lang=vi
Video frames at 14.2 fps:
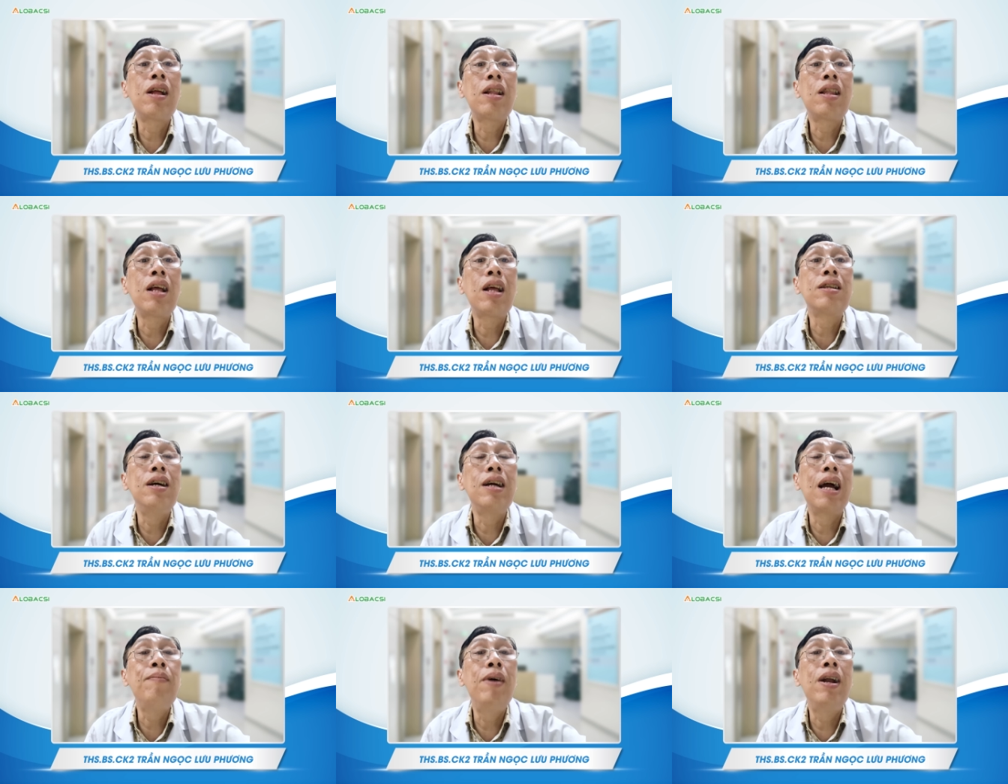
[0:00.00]
thật sự
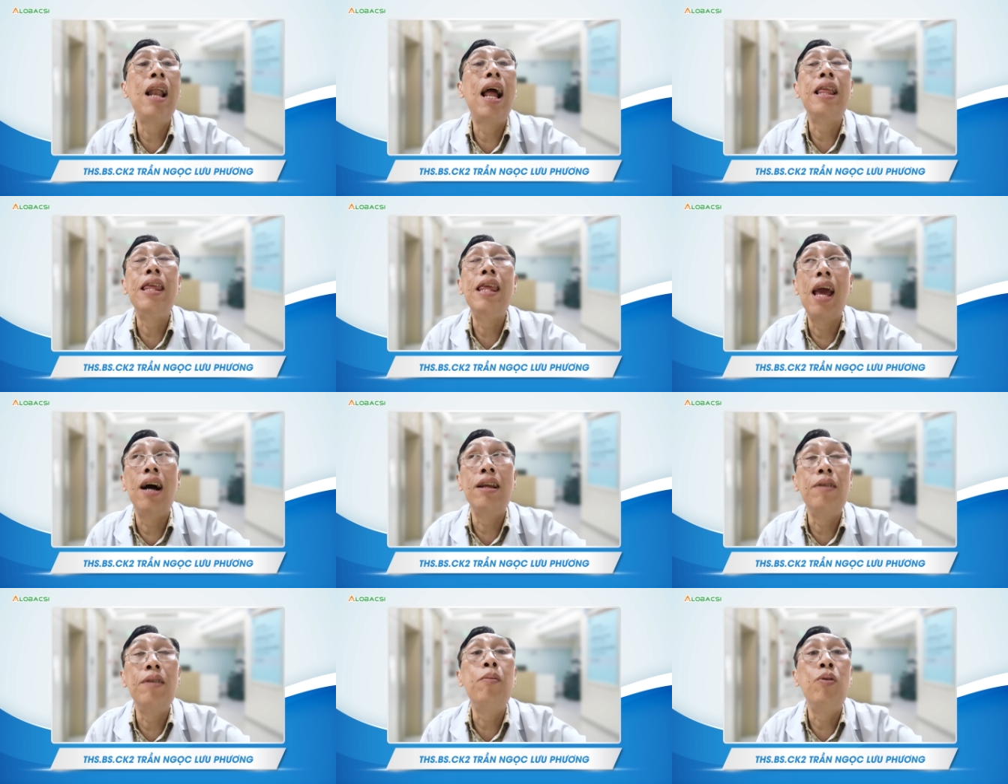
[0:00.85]
cảm ơn là nhờ
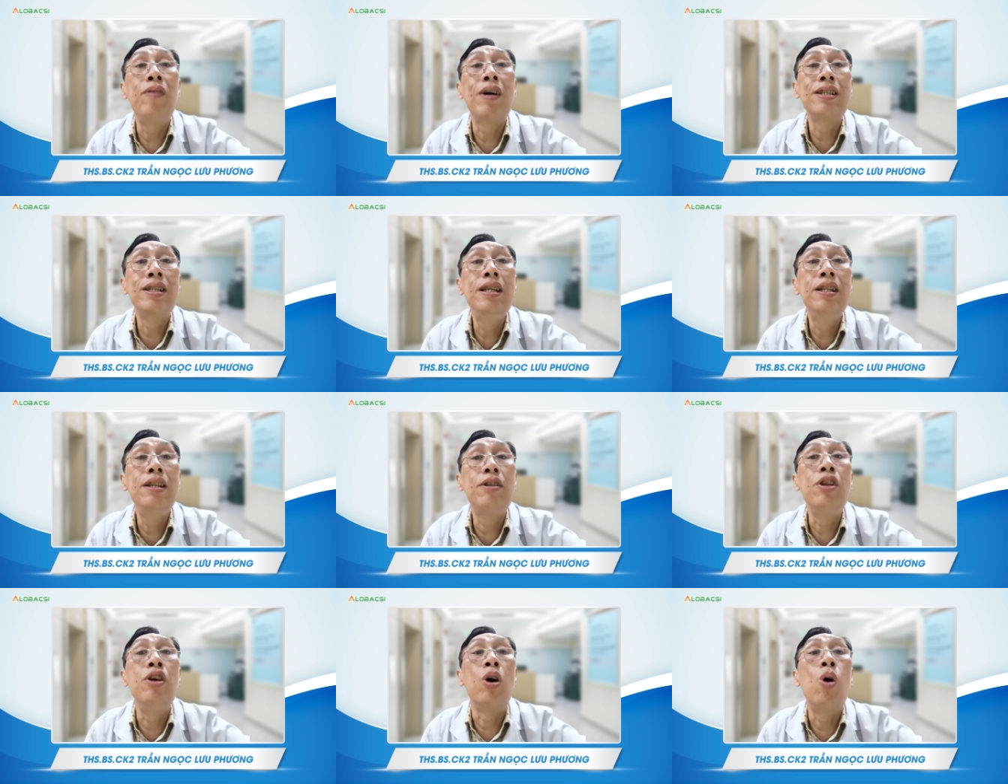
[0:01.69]
những mũi vaccine
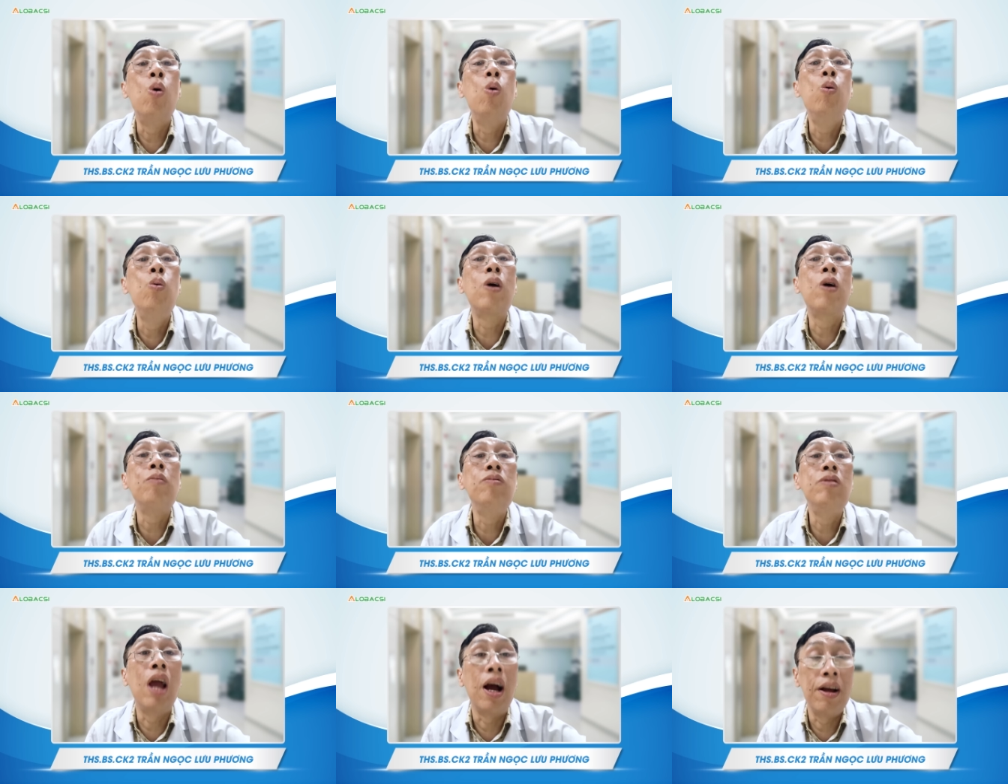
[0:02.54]
được hu
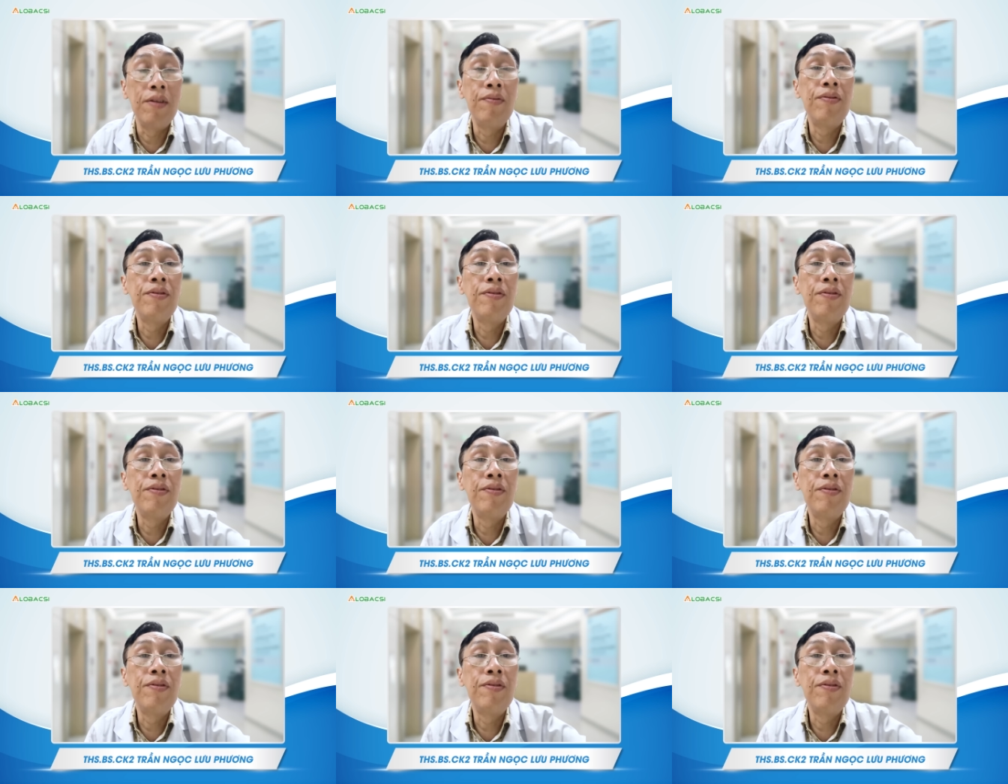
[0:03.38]
công nhận